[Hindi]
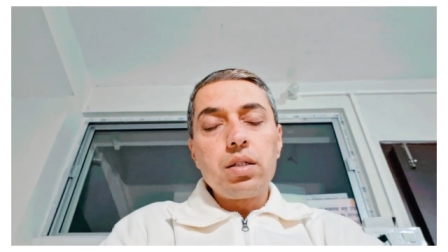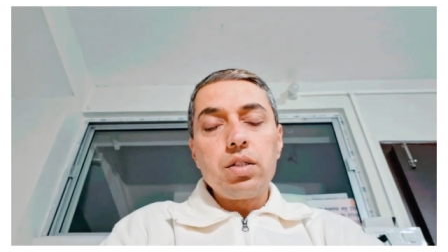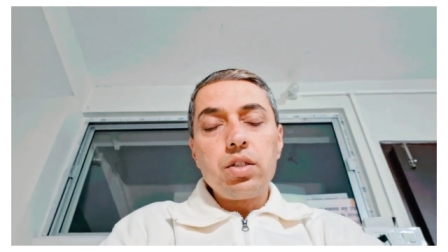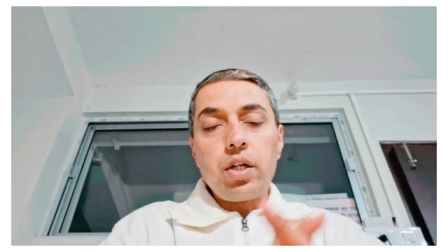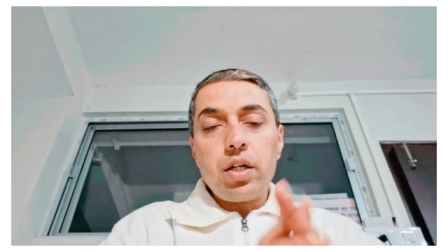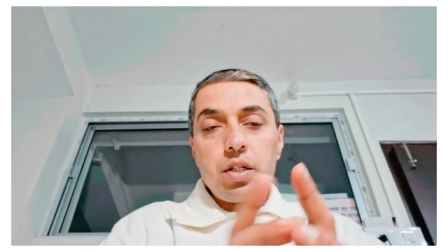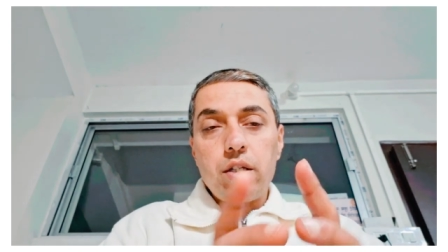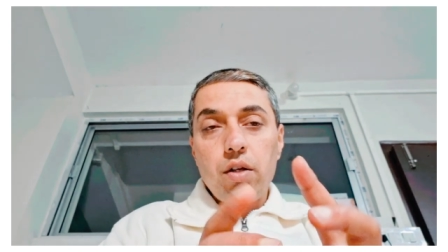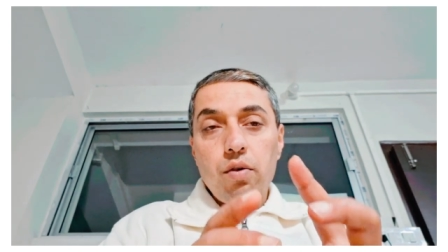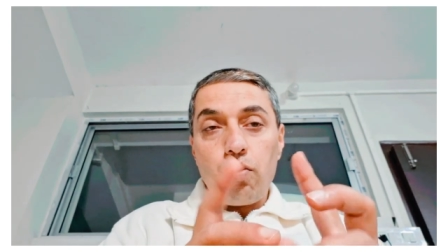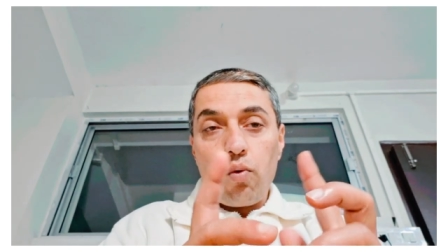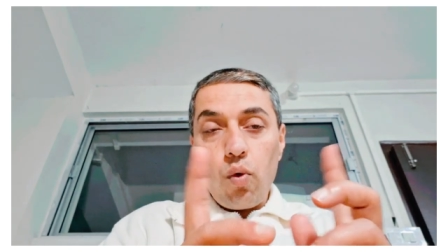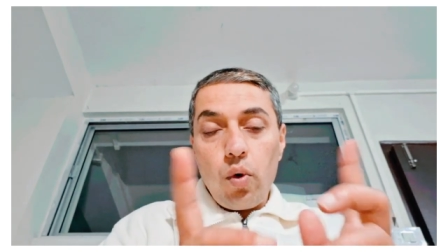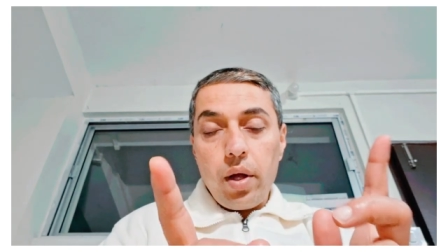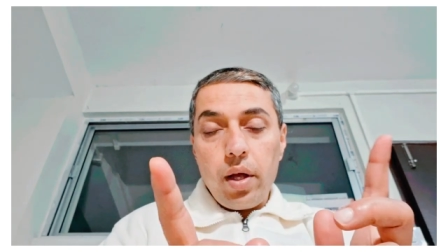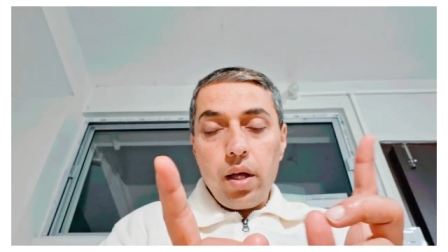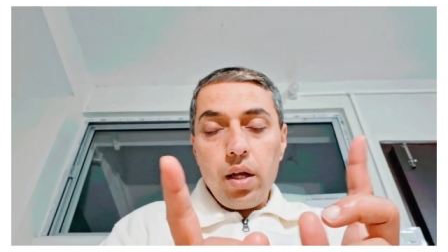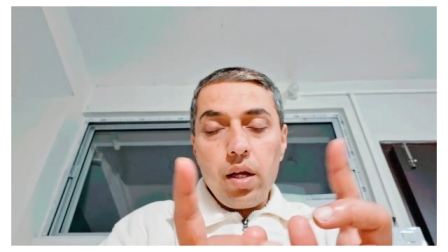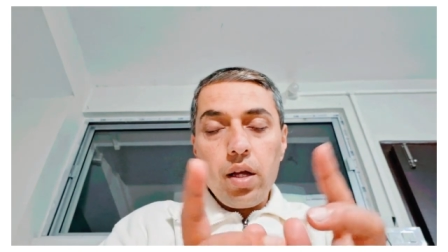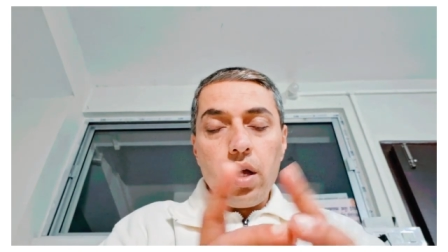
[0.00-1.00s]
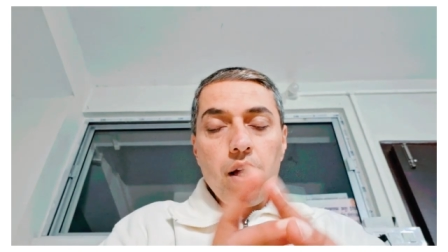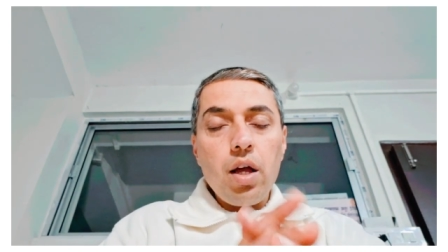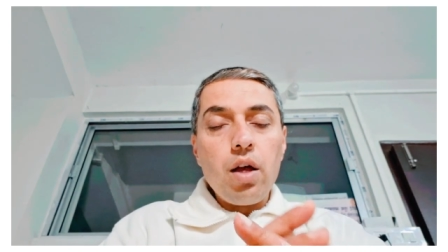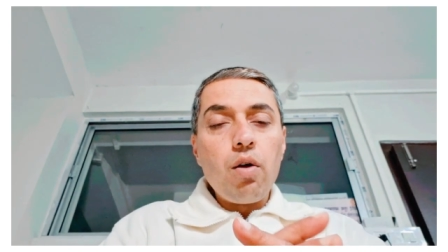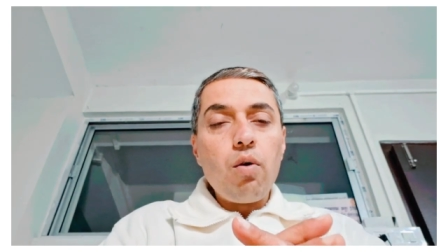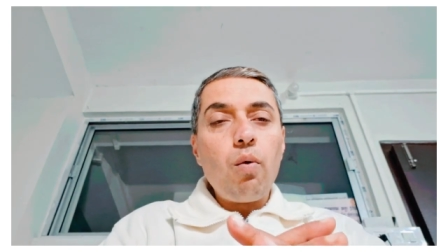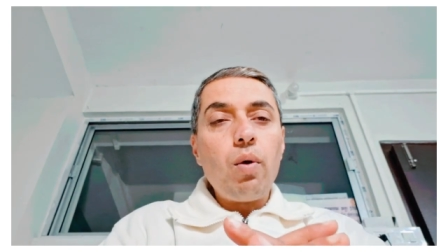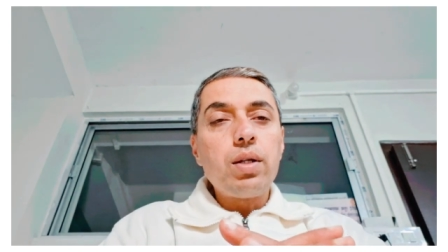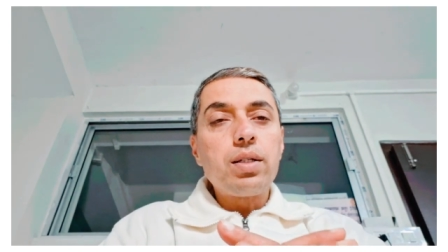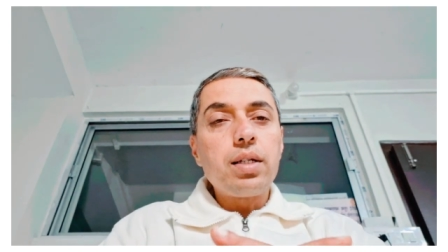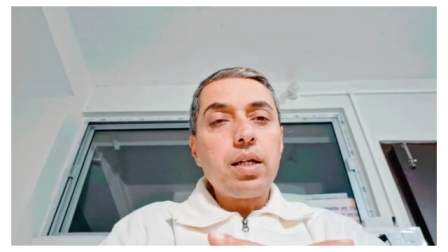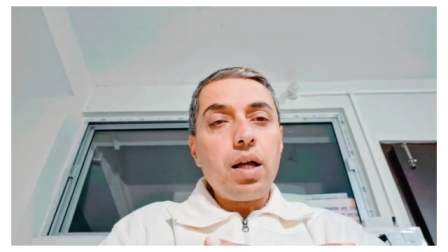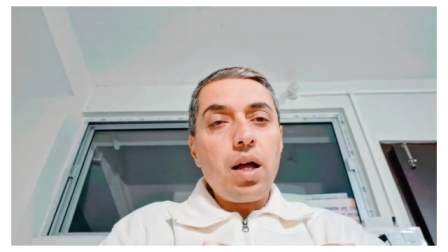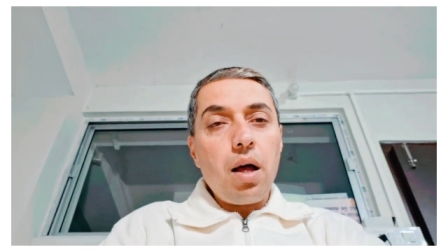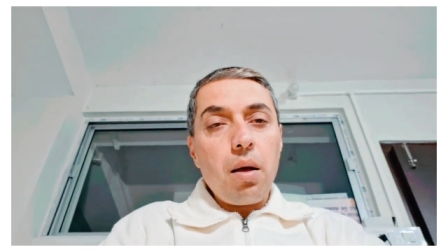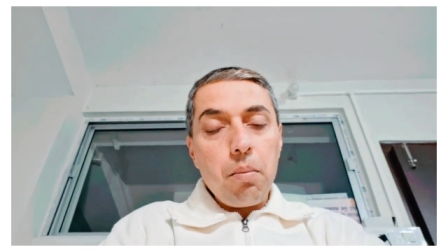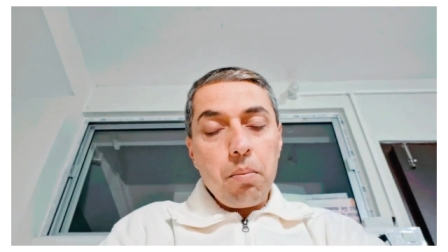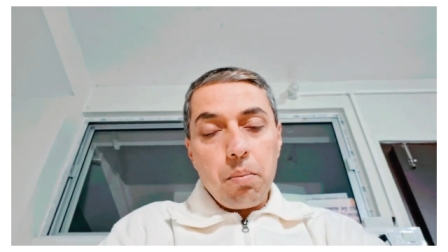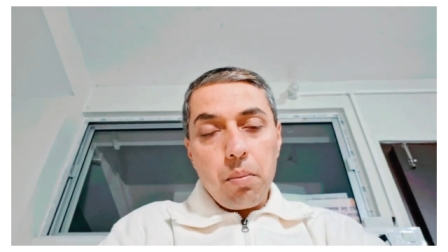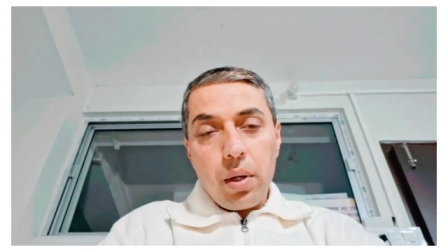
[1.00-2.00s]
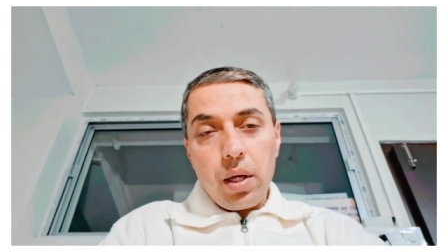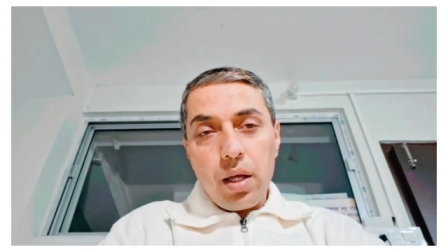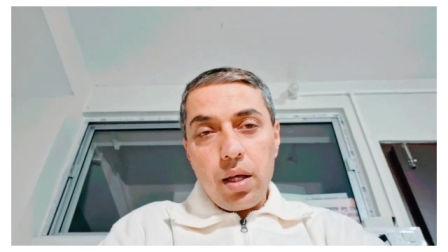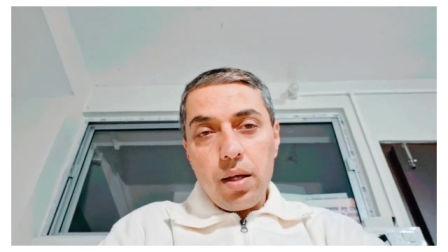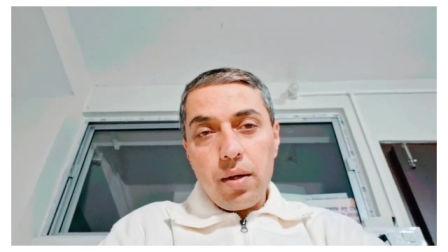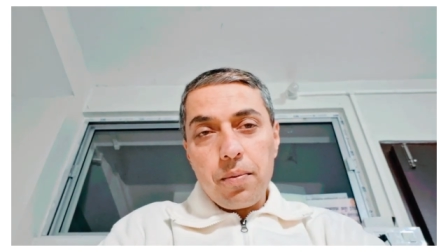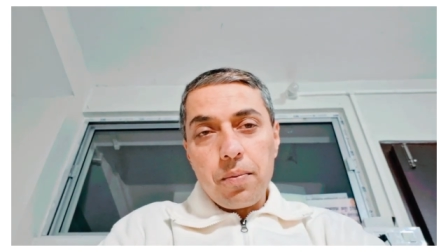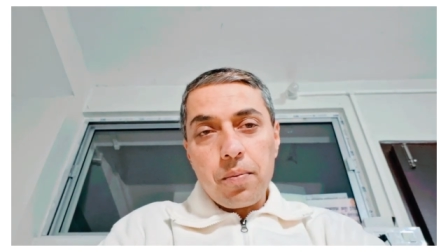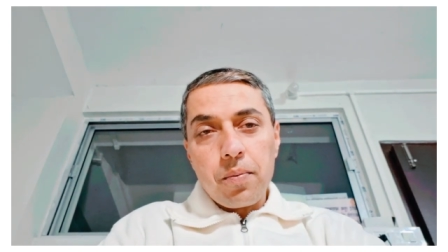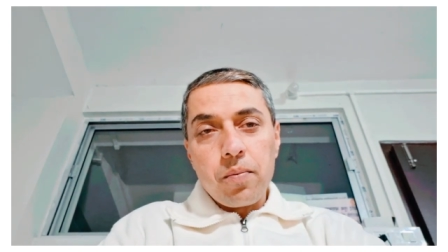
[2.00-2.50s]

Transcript: जैसे वो हैं वैसे हम भी